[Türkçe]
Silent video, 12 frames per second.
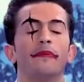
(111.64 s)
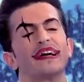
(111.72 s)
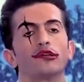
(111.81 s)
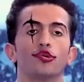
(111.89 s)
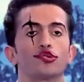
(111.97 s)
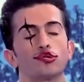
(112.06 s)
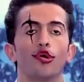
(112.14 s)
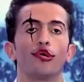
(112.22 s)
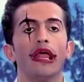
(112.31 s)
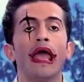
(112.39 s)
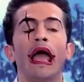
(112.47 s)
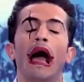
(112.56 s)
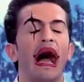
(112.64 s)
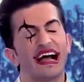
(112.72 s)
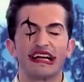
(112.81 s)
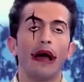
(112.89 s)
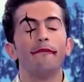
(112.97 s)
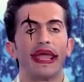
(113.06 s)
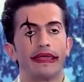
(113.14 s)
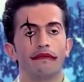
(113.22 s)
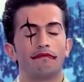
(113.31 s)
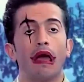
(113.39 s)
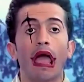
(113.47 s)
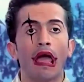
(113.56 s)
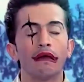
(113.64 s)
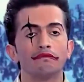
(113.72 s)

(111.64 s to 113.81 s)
Ne bakıyorsun öyle? Hakan Bey, ha?